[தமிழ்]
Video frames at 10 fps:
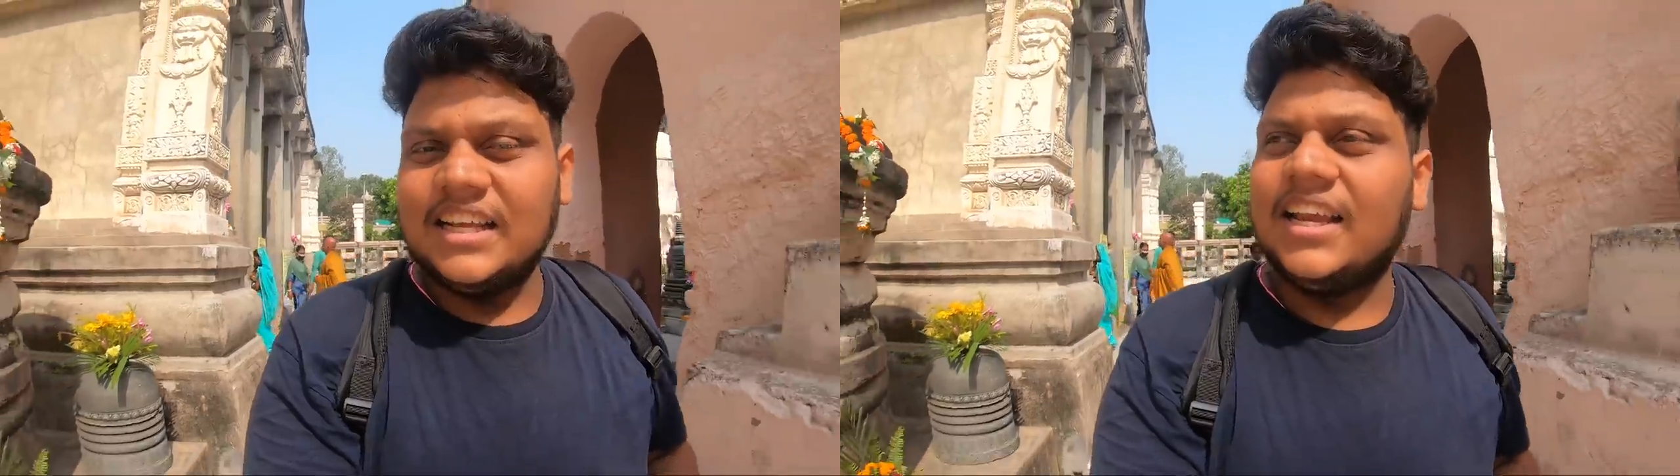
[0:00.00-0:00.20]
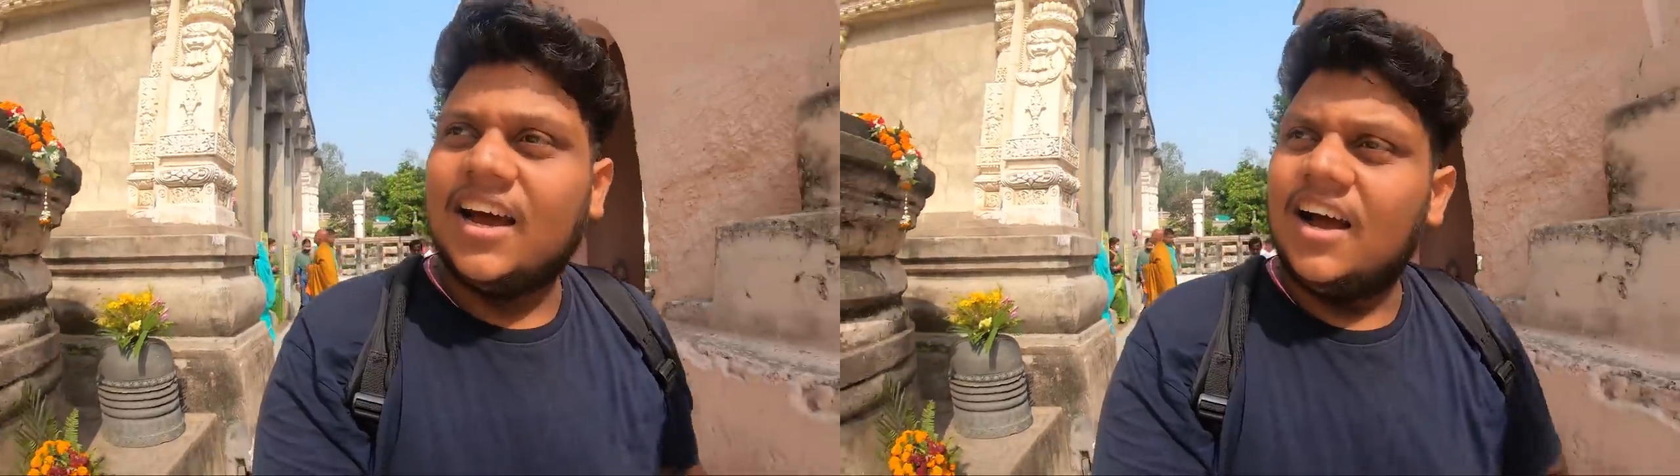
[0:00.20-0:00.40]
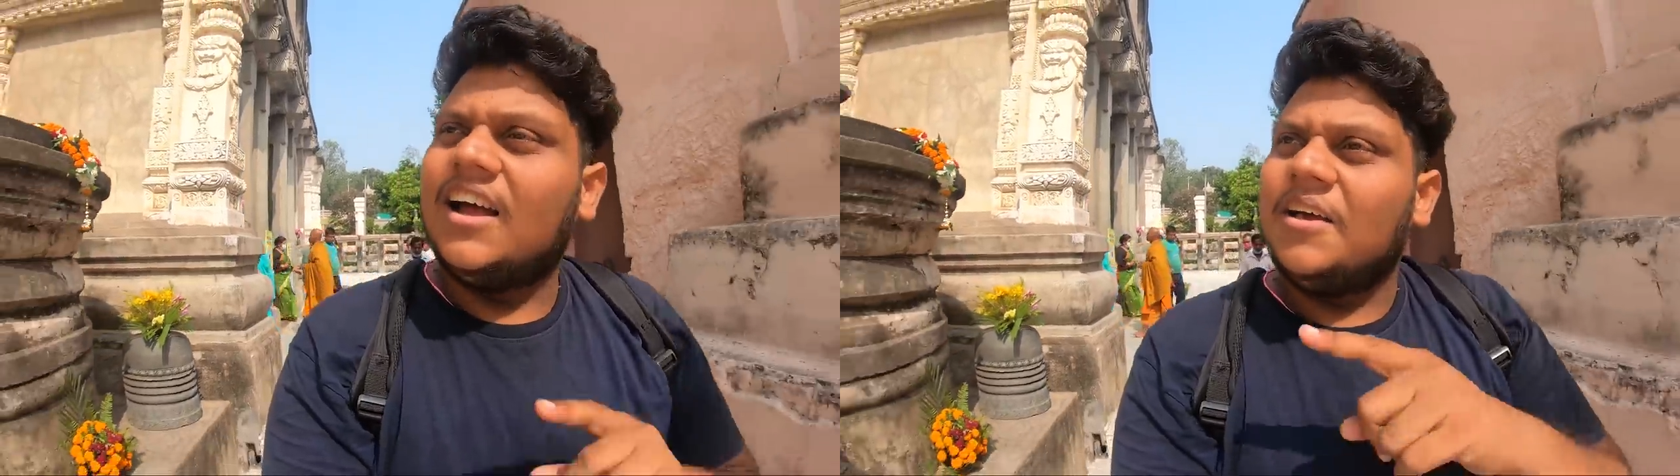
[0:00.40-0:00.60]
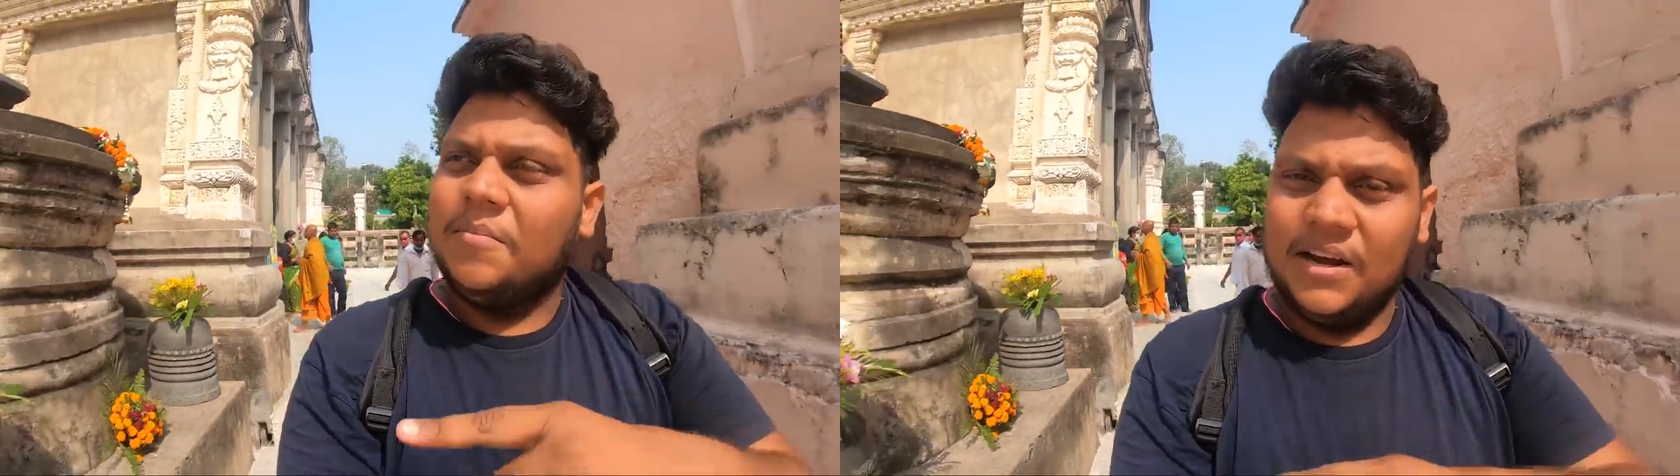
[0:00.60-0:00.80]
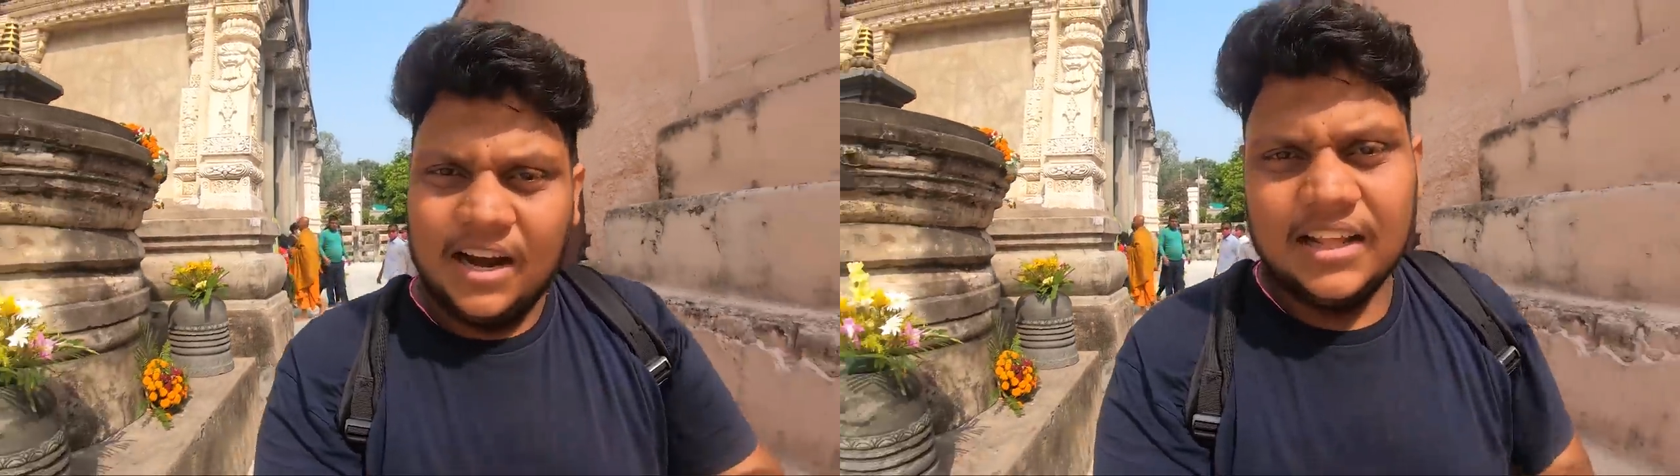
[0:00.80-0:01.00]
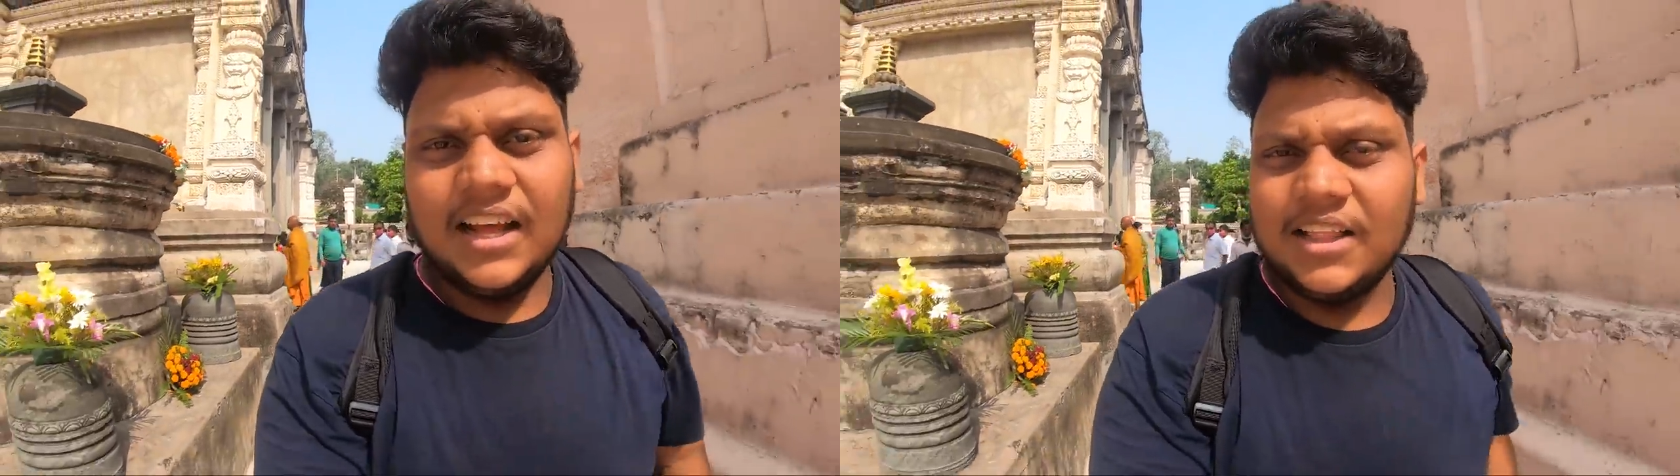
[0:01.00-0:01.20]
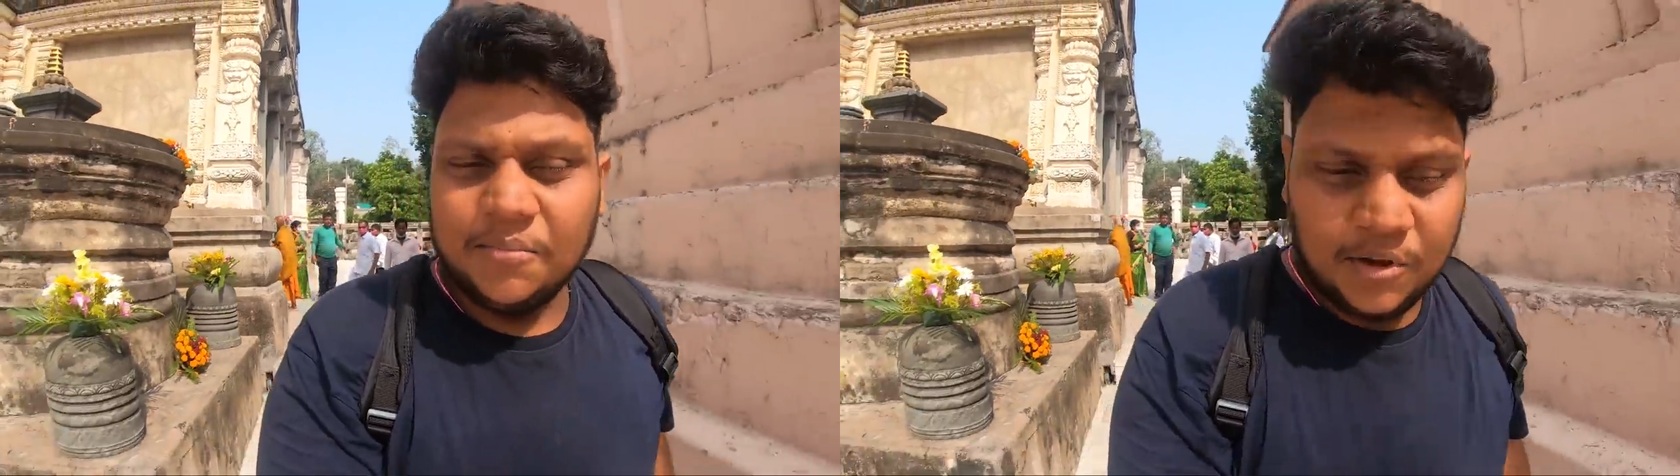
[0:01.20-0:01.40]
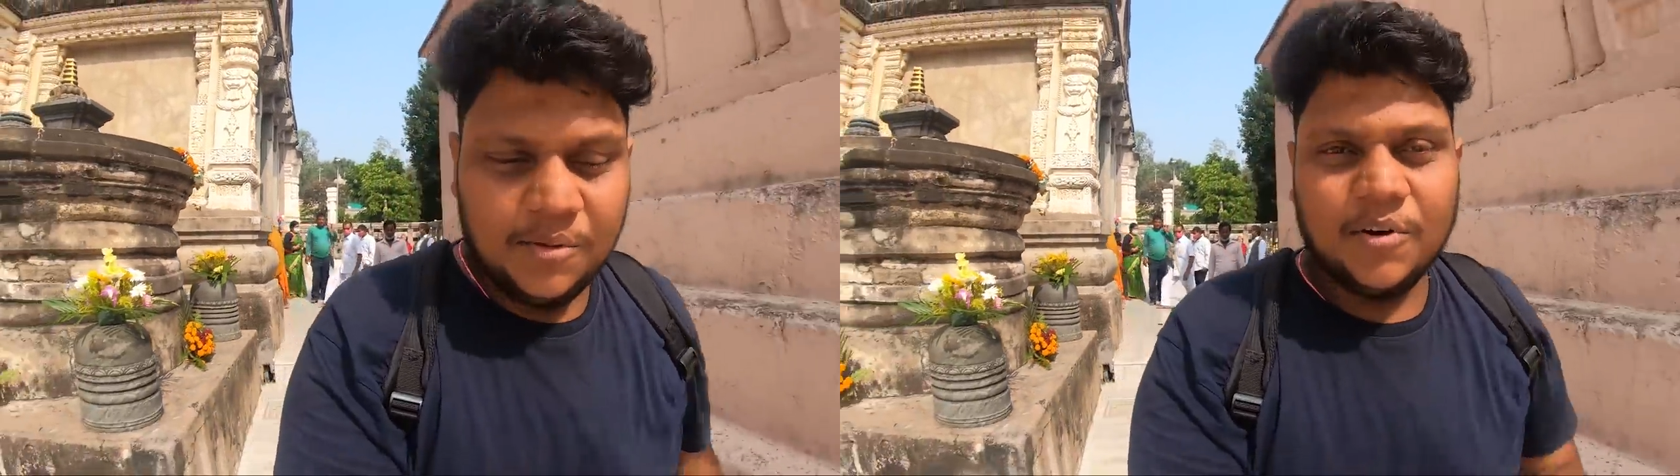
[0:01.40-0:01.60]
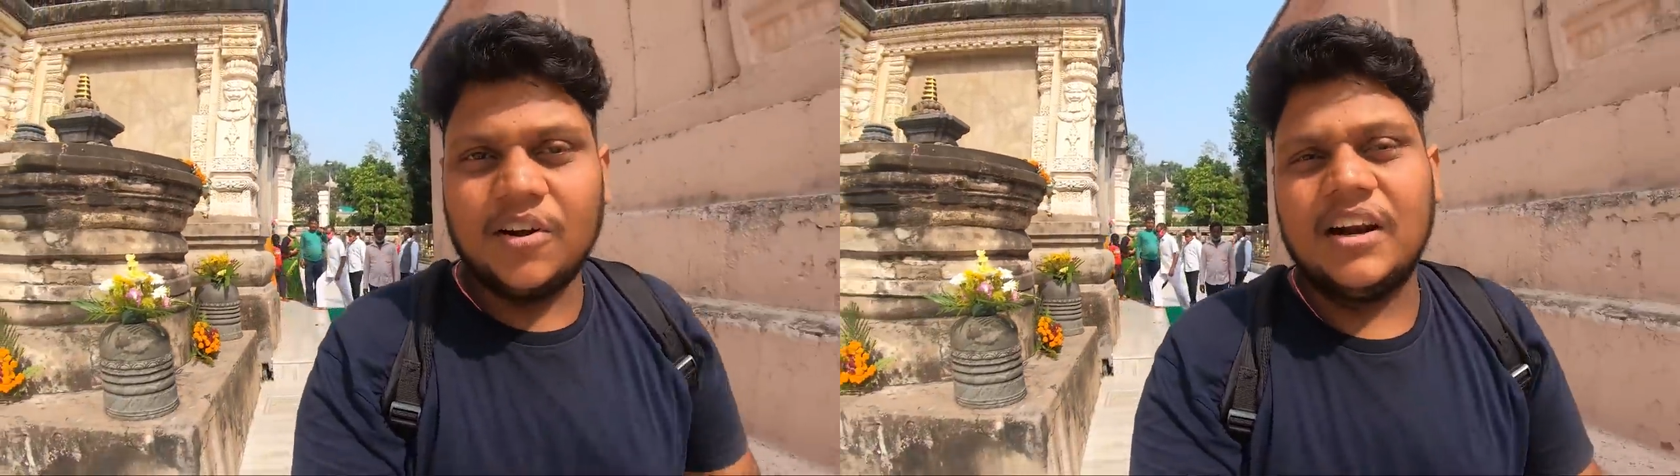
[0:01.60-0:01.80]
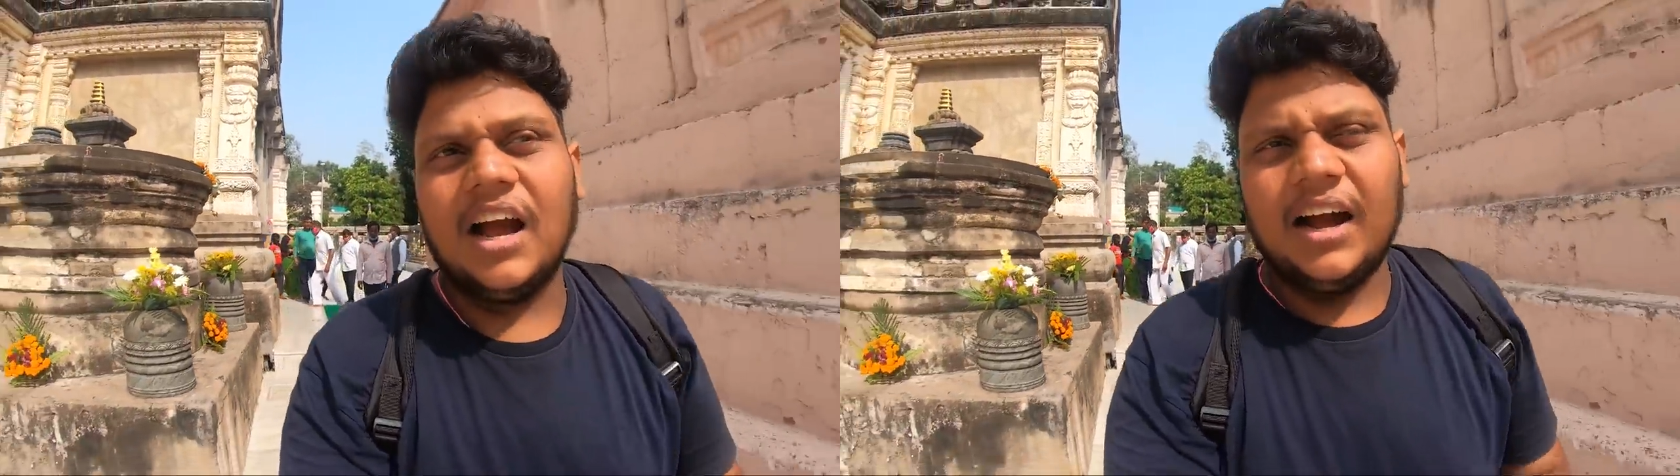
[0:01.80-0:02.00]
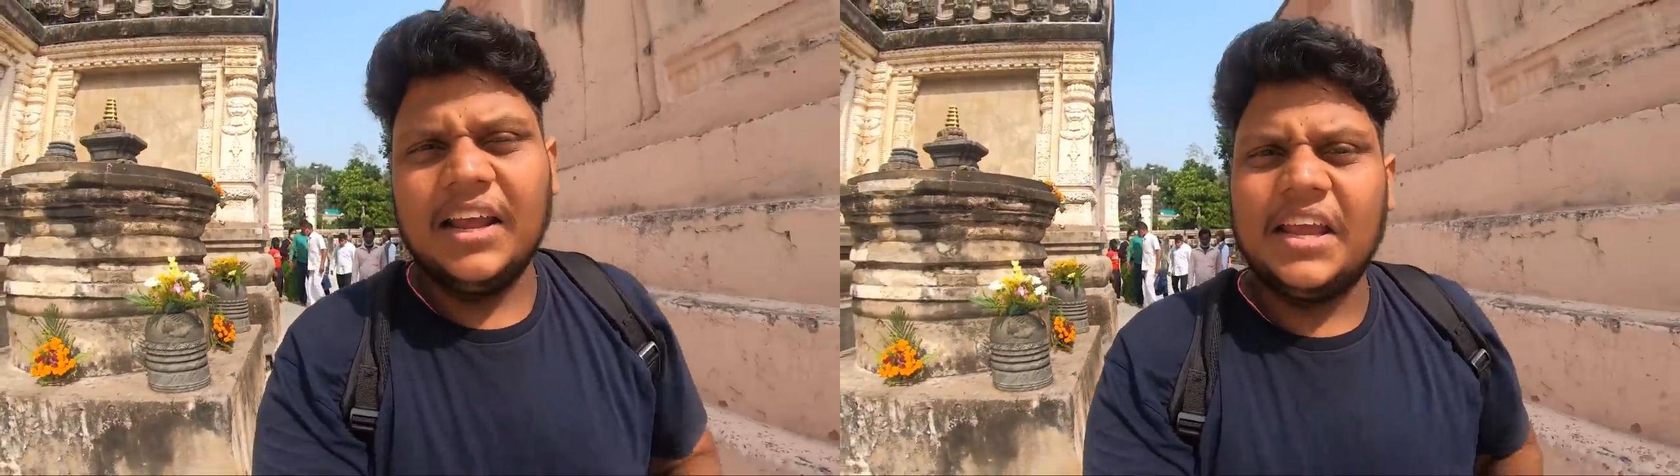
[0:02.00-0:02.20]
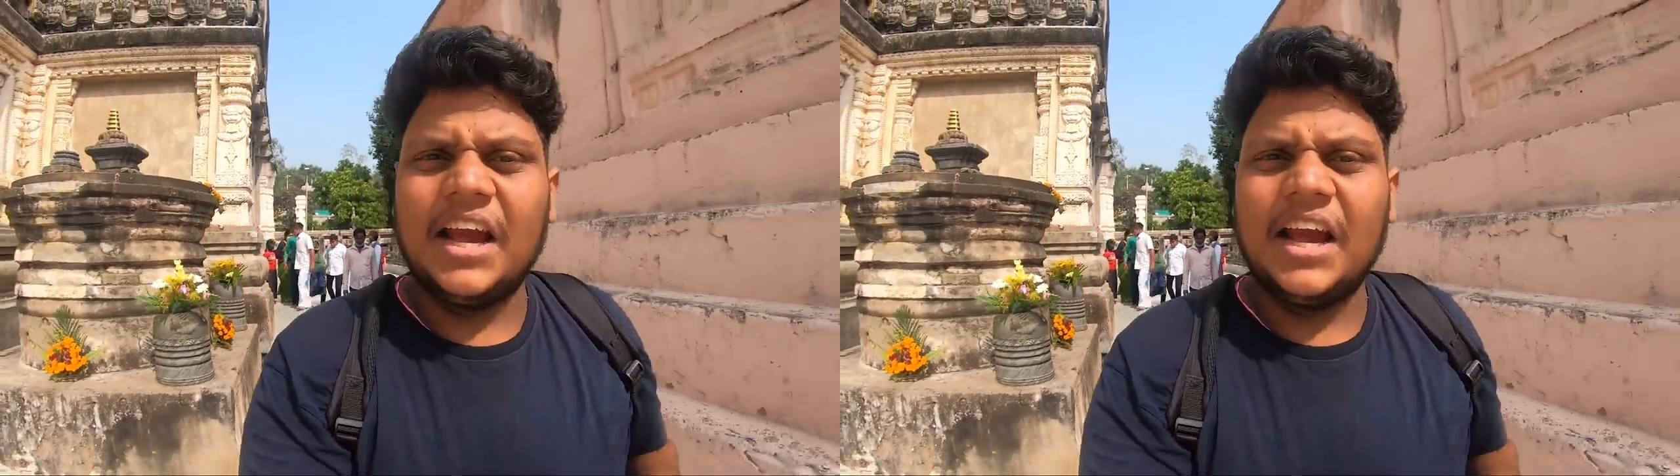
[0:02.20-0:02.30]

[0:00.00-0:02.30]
சரியா பின்னாடி தான் அந்த போதி மரம் இருக்குது அங்கே